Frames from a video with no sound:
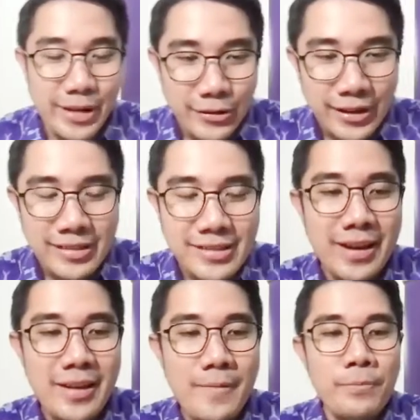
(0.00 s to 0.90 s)

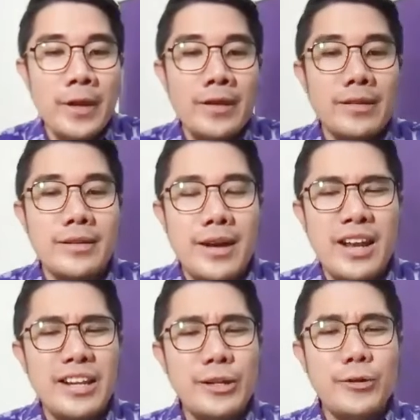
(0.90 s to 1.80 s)
Indonesia. Dan
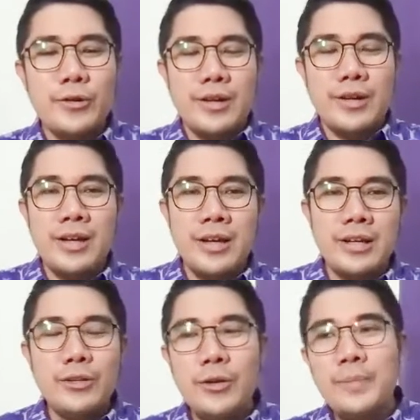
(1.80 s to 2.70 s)
kali ini dok, uh,
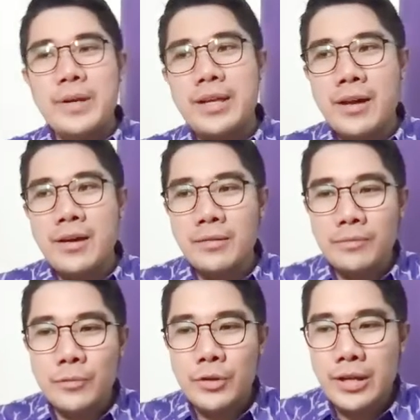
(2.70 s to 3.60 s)
ini topik yang
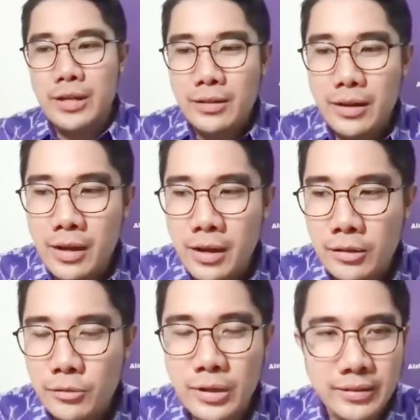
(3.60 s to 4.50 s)
mungkin uh,
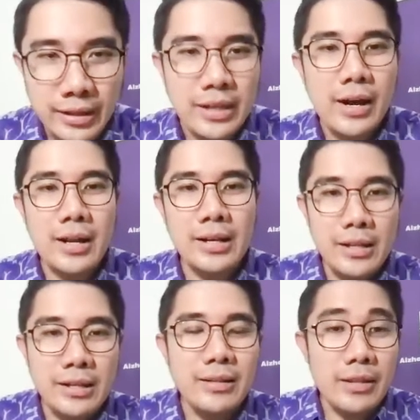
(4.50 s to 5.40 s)
sudah sering
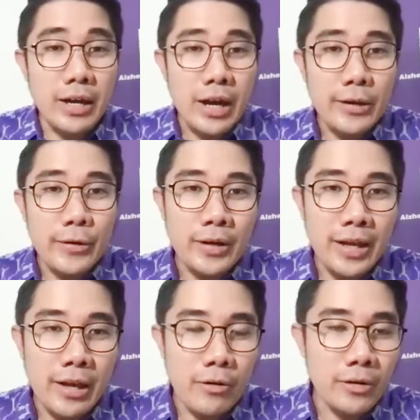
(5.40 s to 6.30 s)
kali ditanyakan
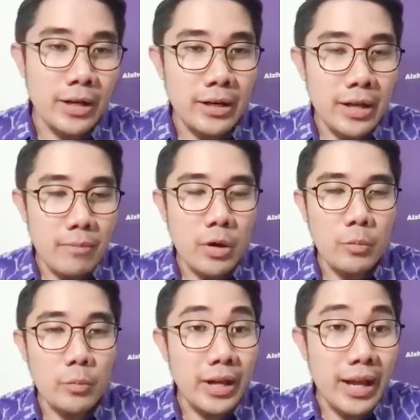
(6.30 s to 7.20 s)
oleh ODD
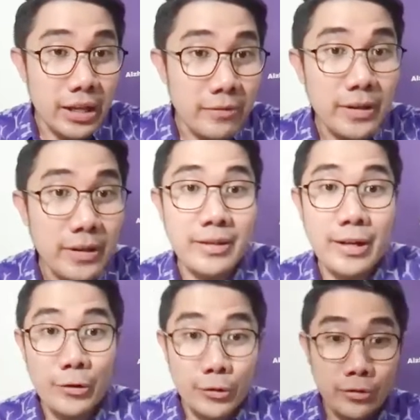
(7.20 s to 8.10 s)
maupun caregiver
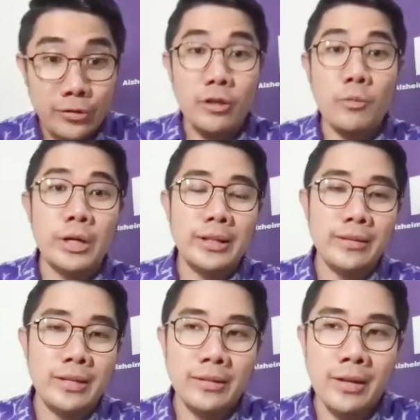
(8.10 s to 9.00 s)
secara khusus di
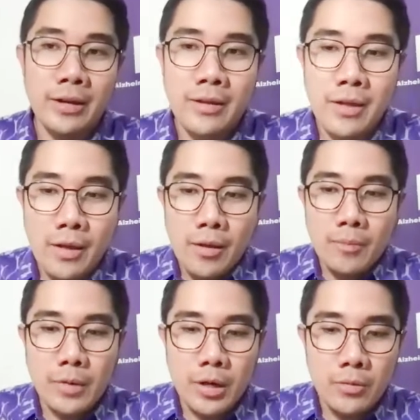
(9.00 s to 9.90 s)
komunitas kita
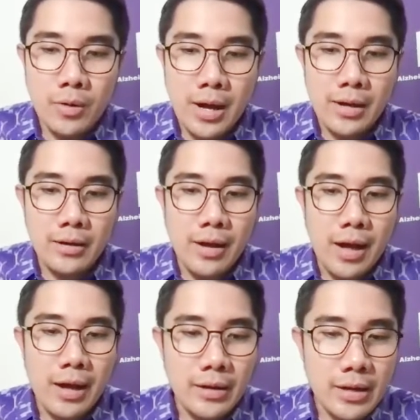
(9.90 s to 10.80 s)
bahwa
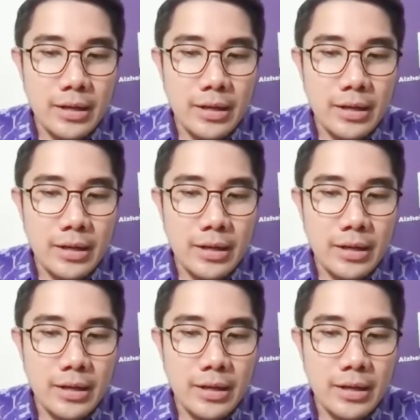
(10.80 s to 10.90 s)
ada